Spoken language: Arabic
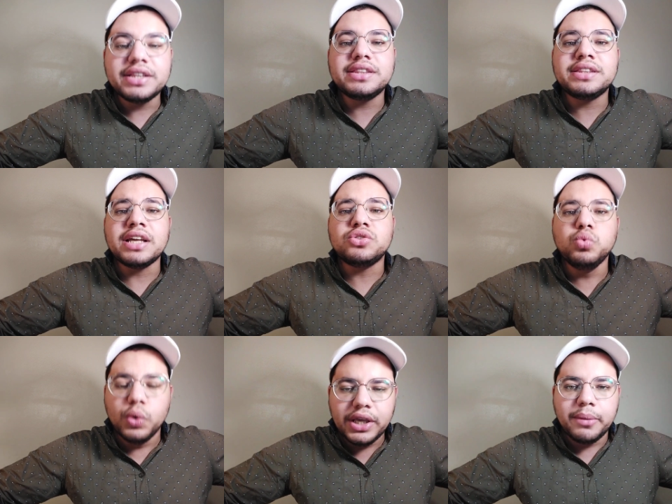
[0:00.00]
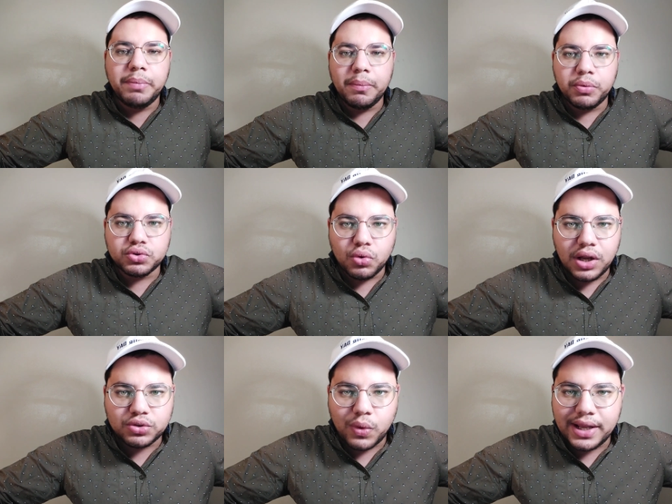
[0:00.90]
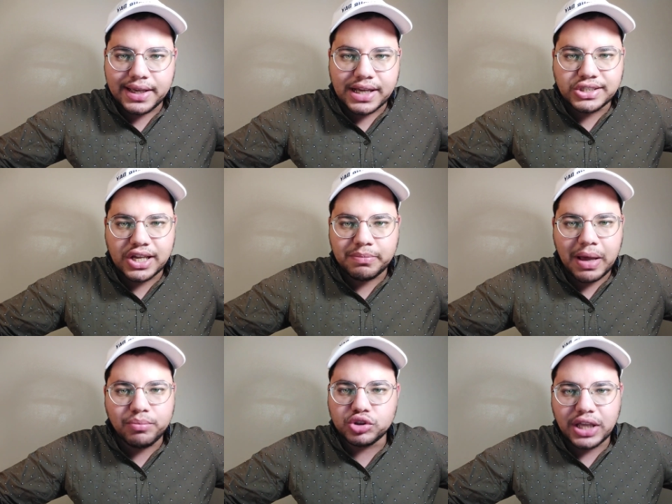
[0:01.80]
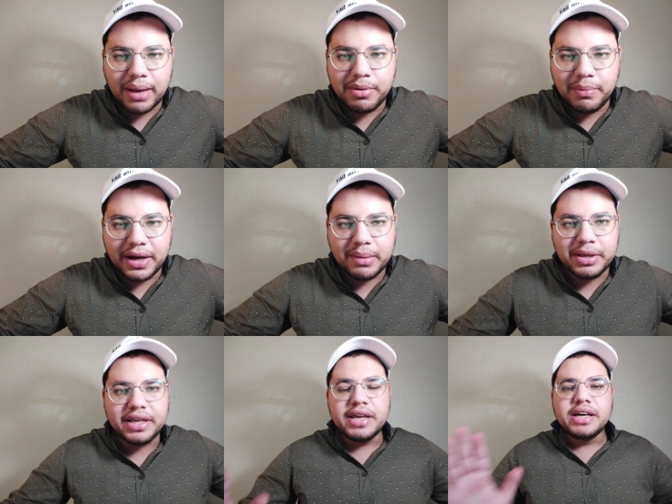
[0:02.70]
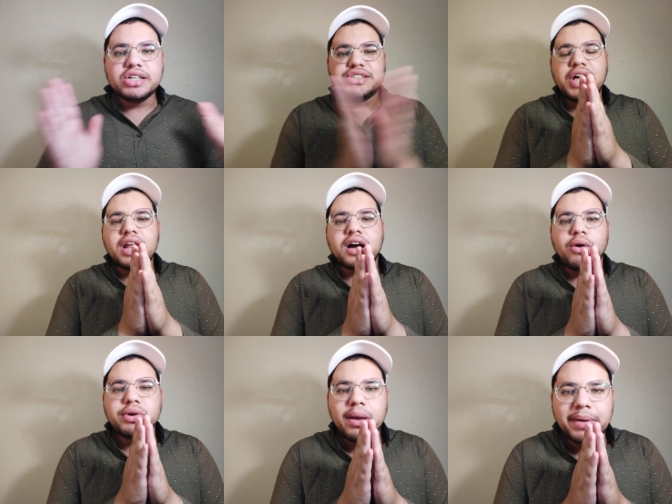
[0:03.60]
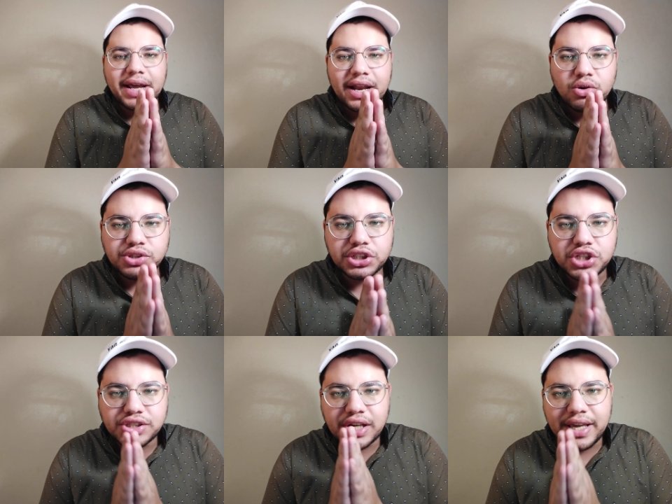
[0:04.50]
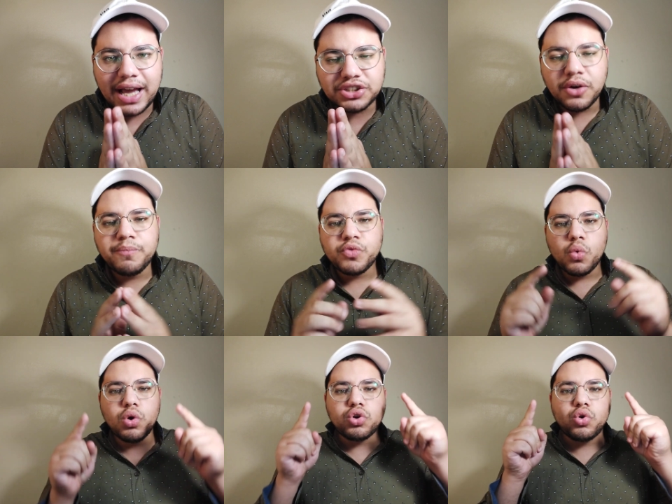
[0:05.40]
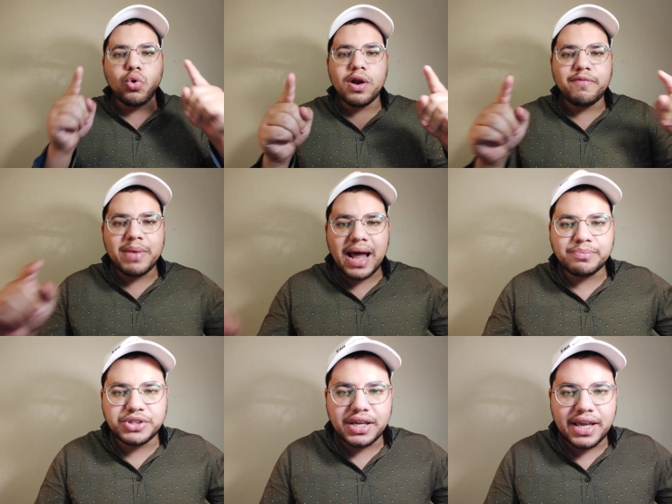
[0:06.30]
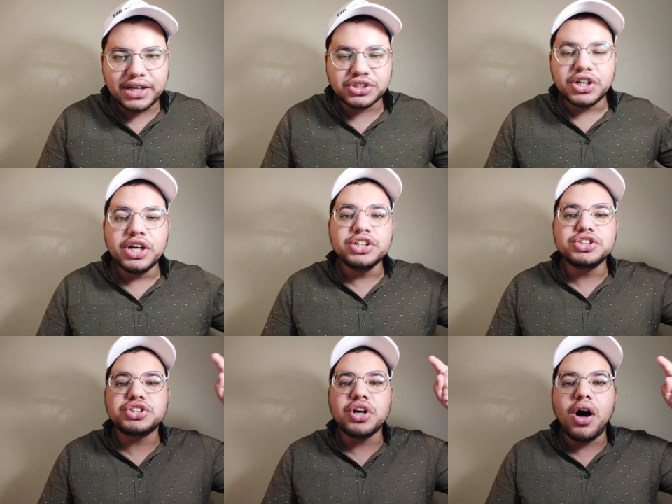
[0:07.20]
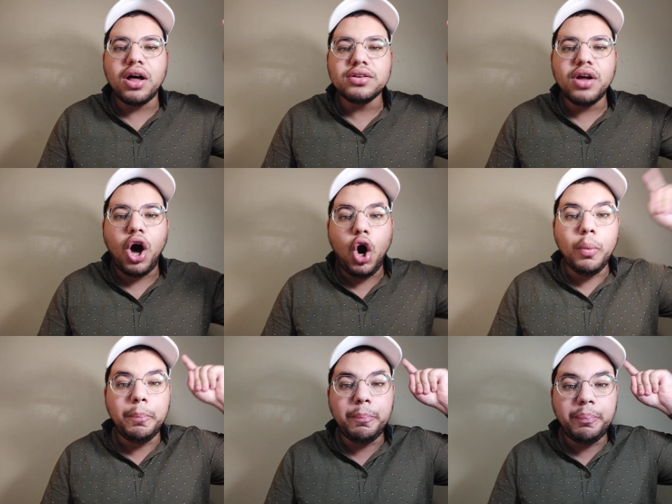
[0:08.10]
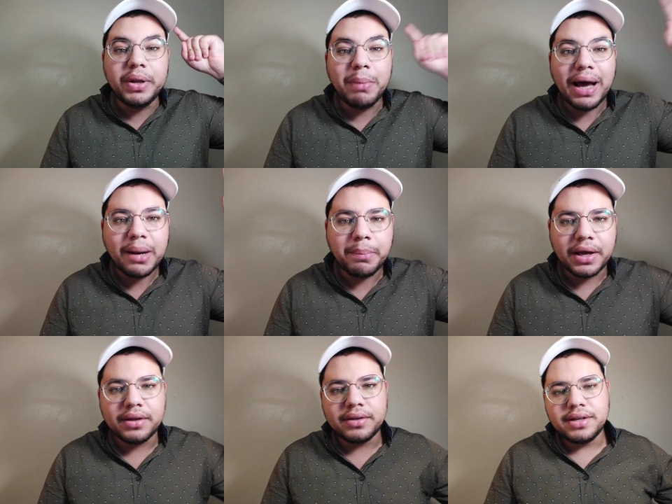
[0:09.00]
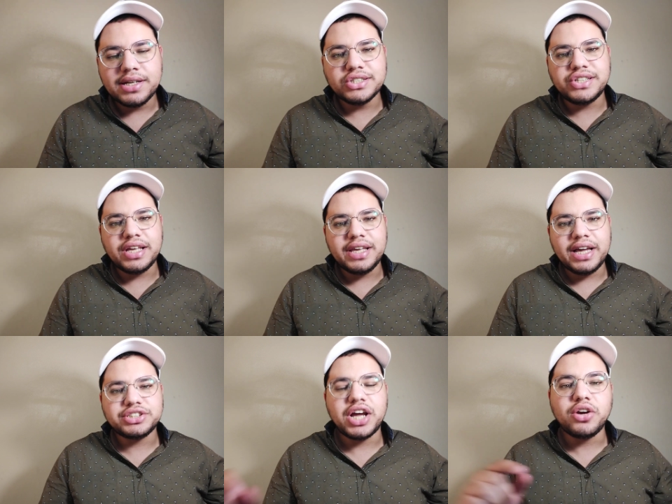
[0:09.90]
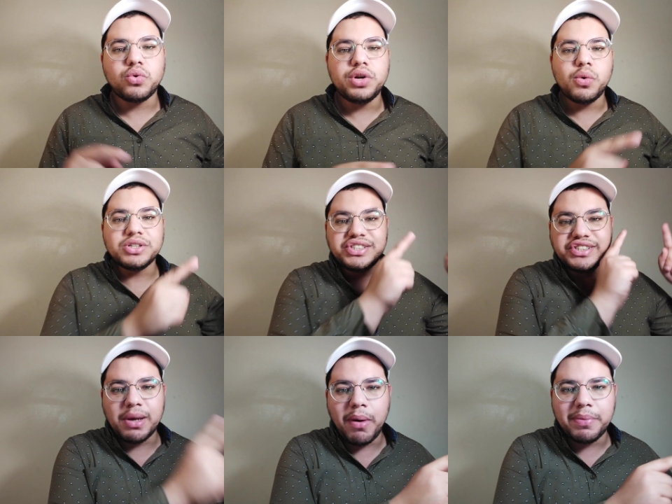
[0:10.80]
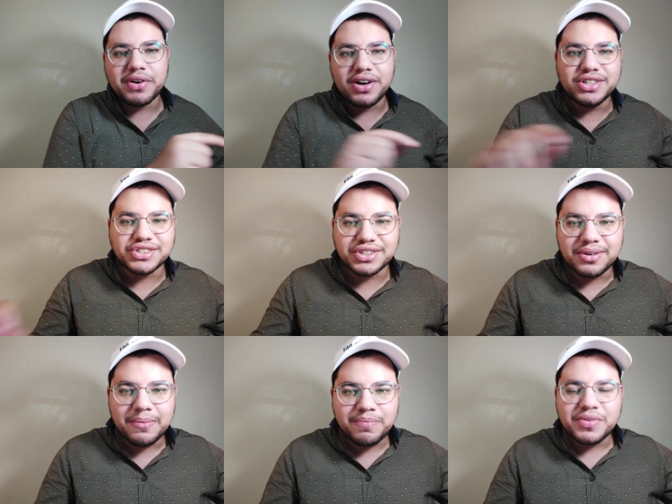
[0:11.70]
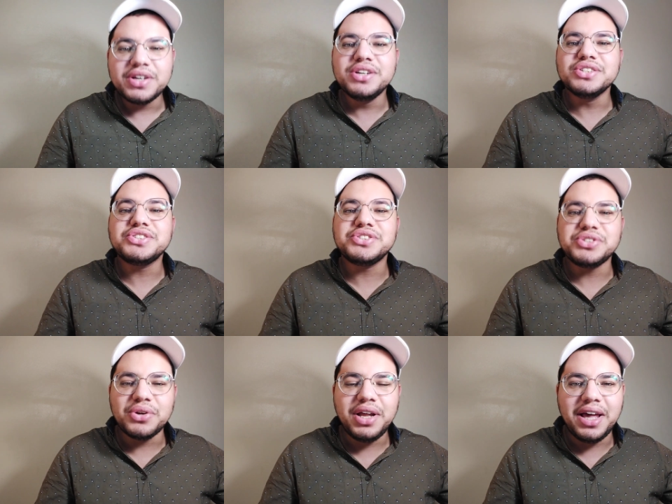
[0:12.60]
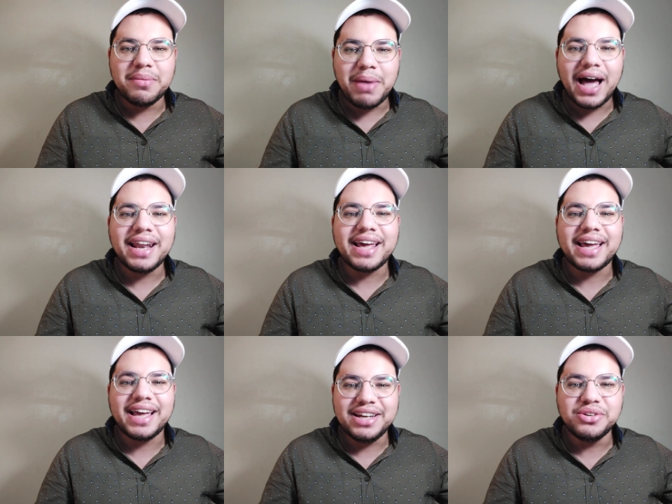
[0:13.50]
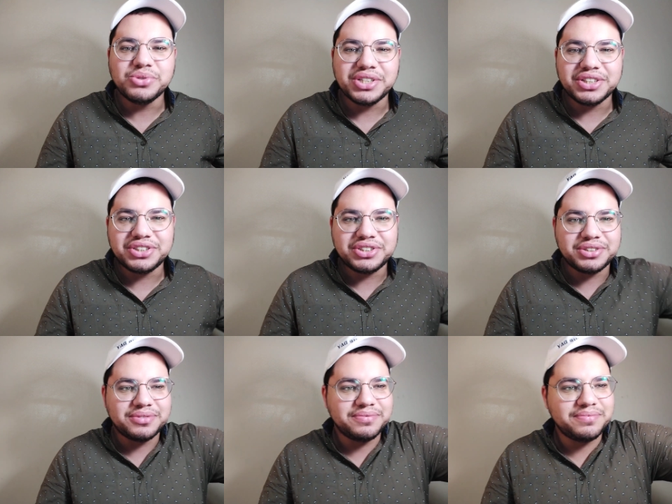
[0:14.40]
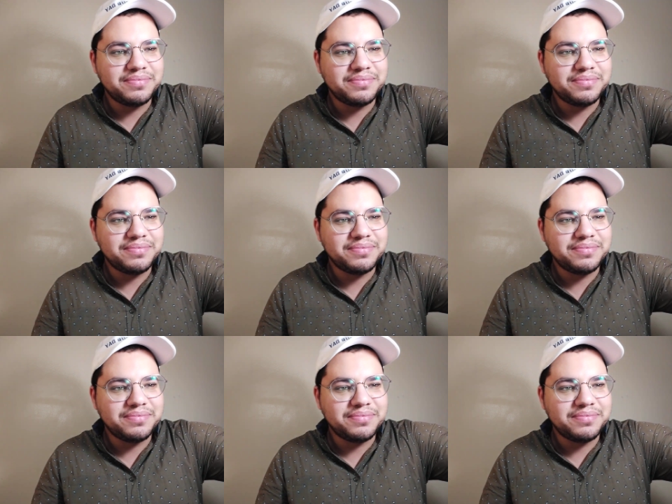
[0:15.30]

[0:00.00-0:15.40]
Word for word: التتويج بالبطولات والإنجازات مع المنتخب المغربي رسالة قوية من خليل زيتش لزياش والكورة في ملعب زياش إن شاء الله حب المغاربة لزياش هيكون هو السبب الرئيسي للصلح مع الخليل زيتش